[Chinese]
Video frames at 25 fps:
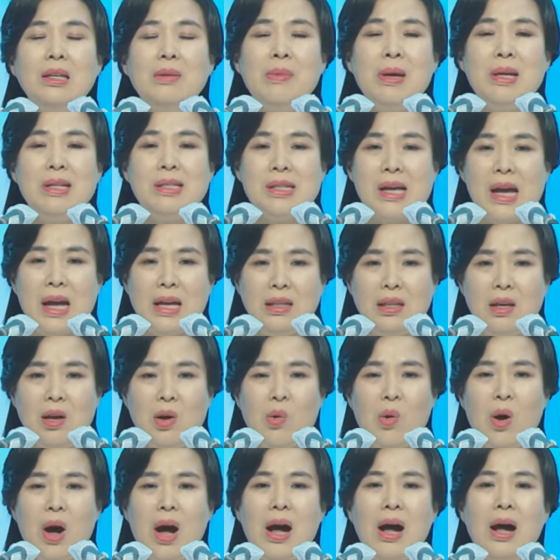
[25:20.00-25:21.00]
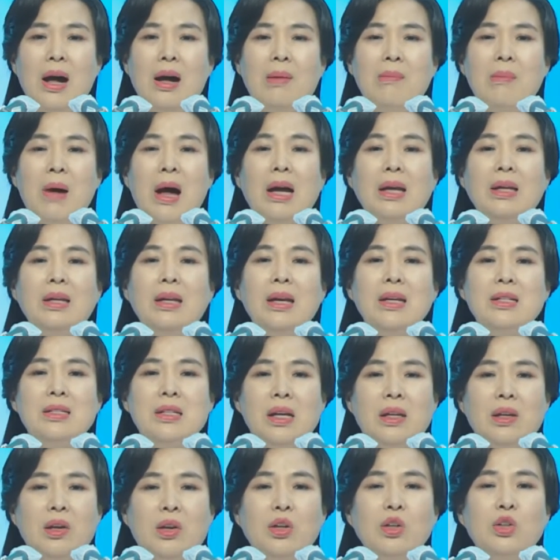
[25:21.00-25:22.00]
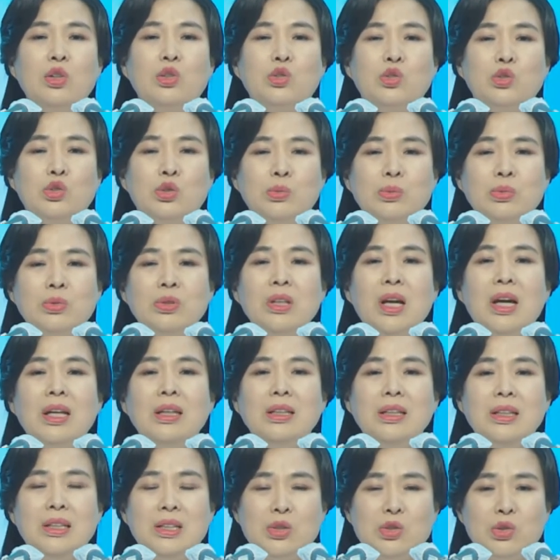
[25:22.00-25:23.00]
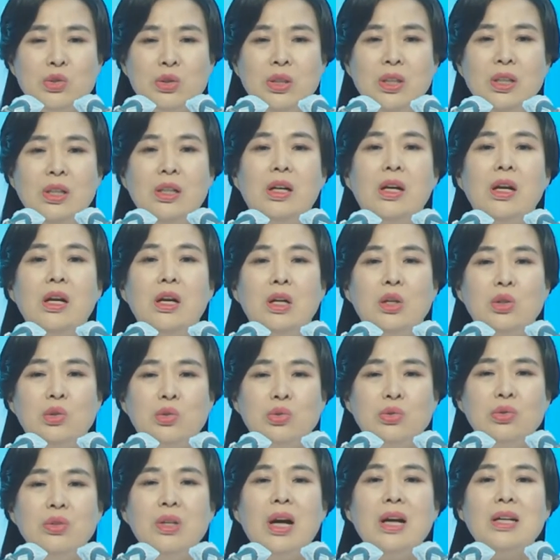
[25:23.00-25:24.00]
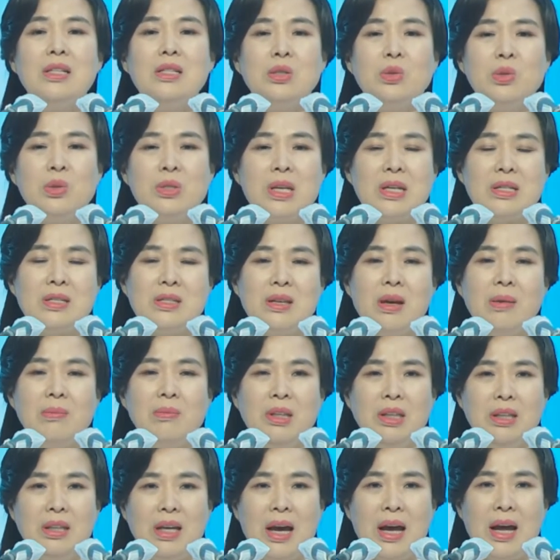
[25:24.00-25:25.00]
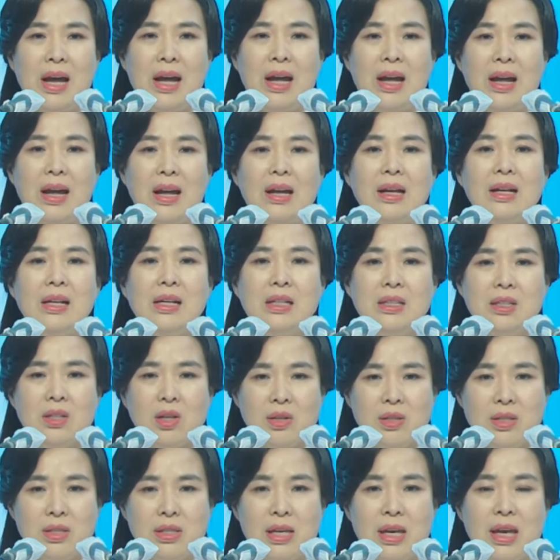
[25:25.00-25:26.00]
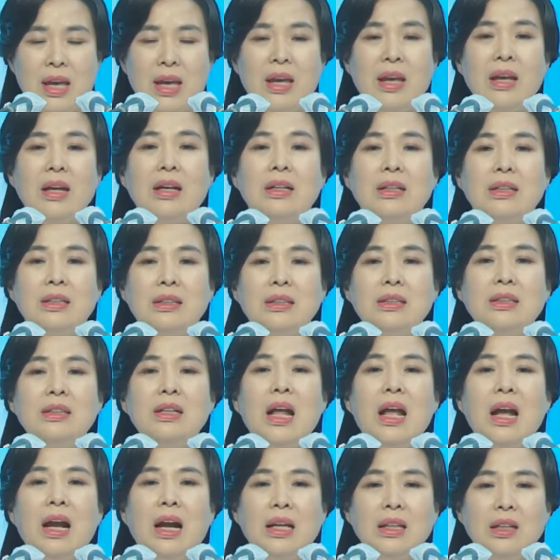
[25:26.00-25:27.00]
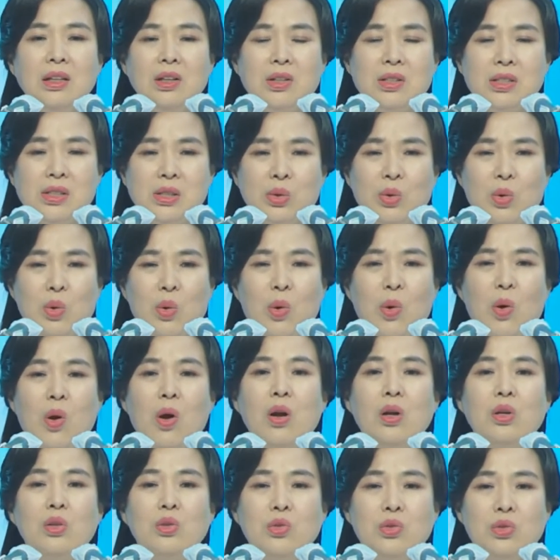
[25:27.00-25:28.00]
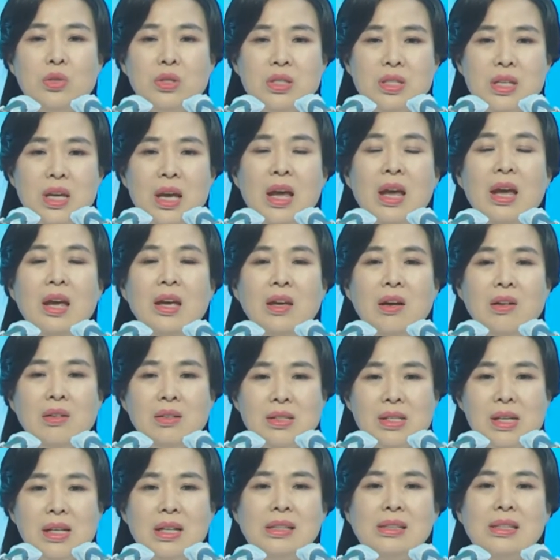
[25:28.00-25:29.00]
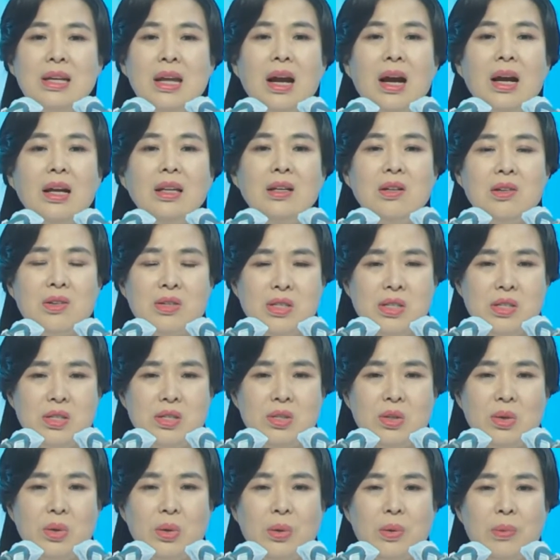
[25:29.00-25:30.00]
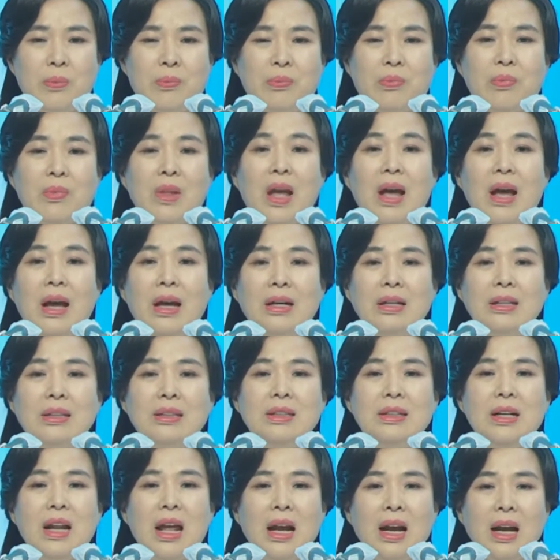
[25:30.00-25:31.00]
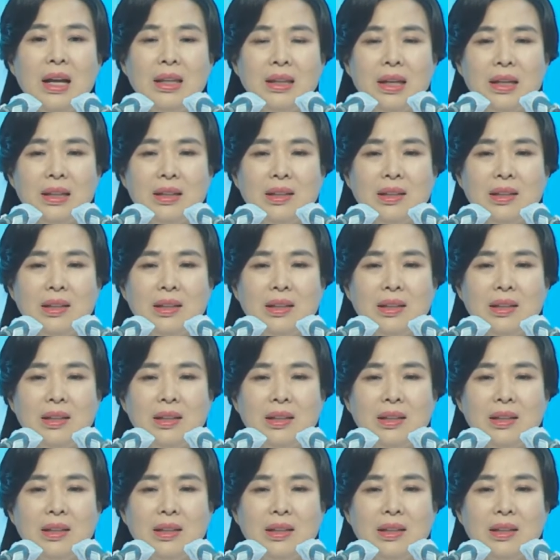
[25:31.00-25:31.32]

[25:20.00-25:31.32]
这节经文有两用两种方法区分神的儿女和魔鬼的儿女：第一，行不行义；第二。爱不爱弟兄？